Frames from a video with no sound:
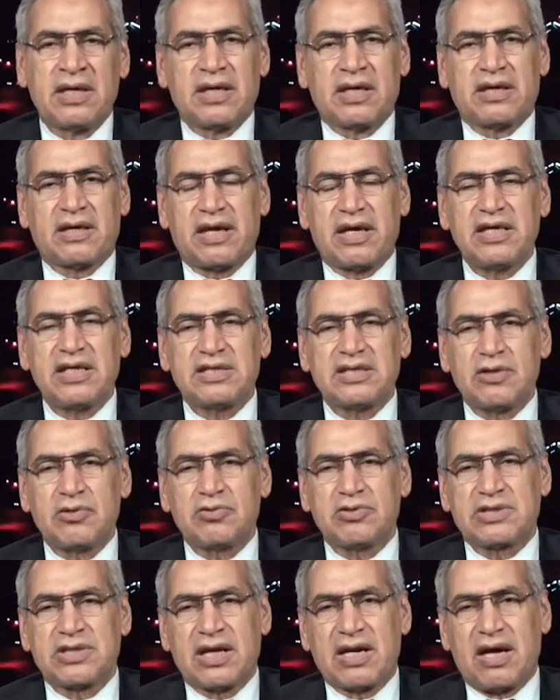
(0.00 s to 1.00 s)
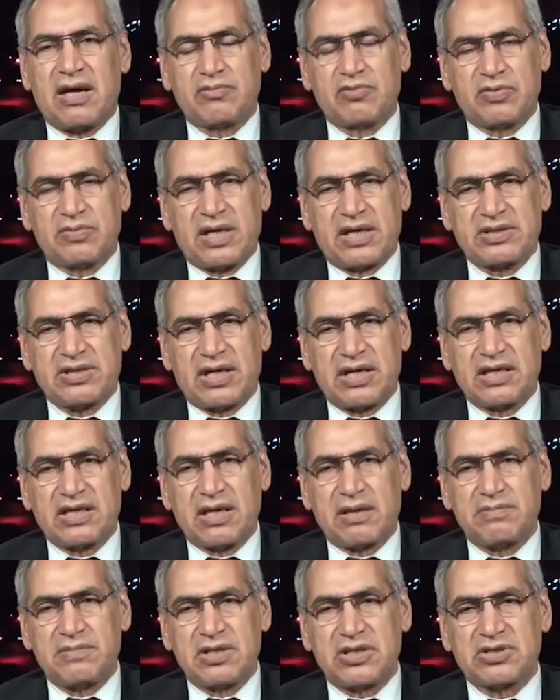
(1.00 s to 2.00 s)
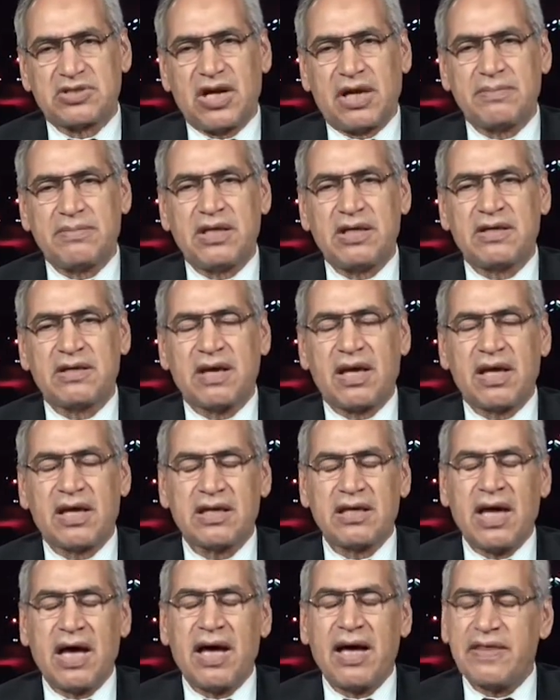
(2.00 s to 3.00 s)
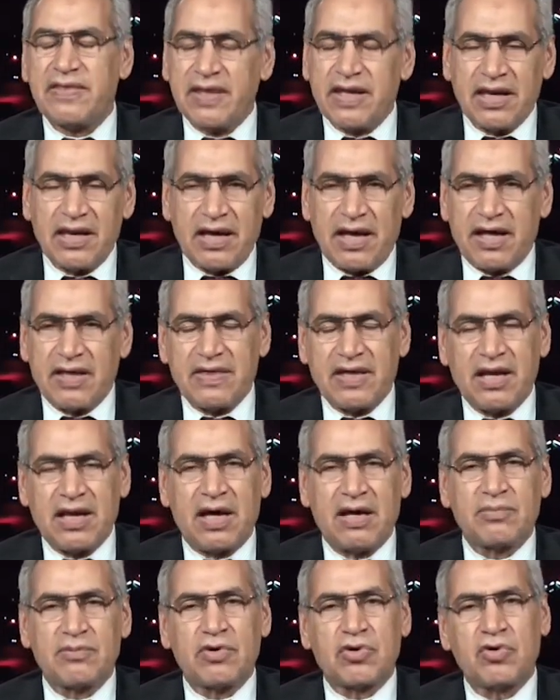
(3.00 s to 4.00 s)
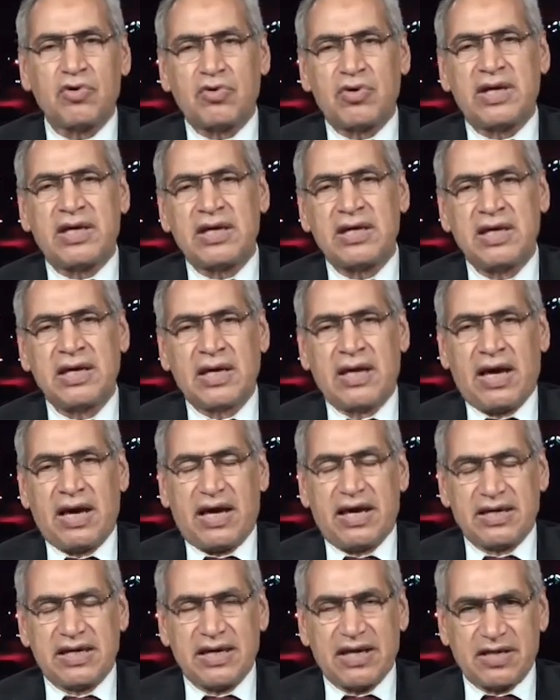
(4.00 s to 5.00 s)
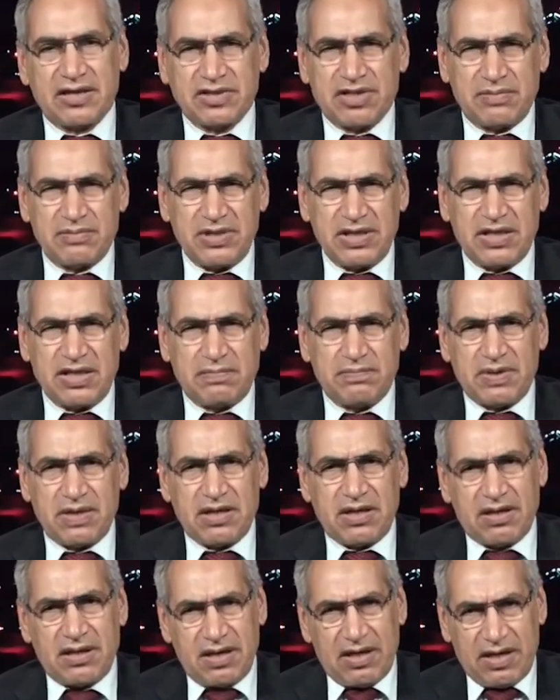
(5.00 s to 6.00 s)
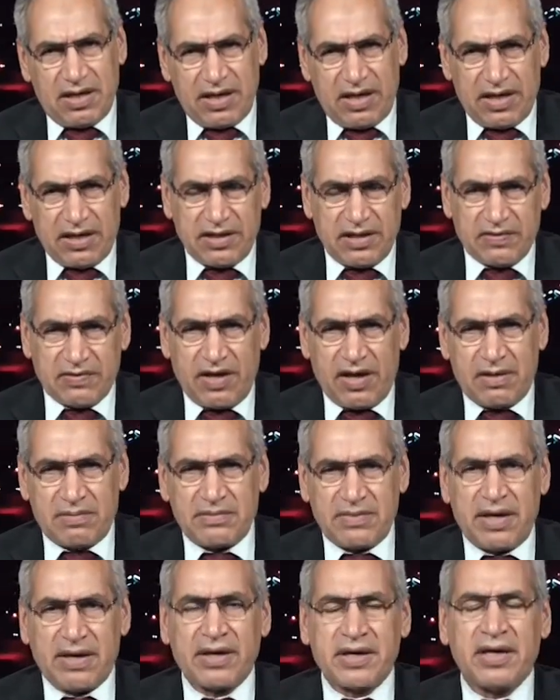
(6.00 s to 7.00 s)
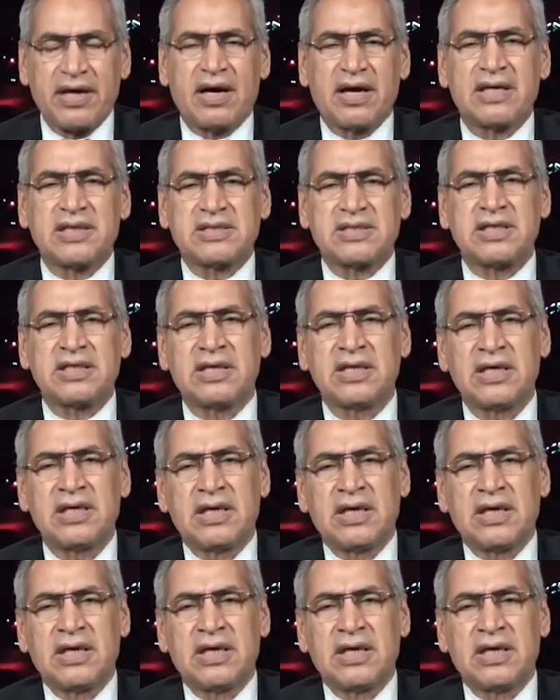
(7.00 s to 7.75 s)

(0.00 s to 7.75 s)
رئيس الوزراء مباشرة من الشعب العراقي هذا هذا الأمر هو حقيقة شبيه بالنظام الرئاسي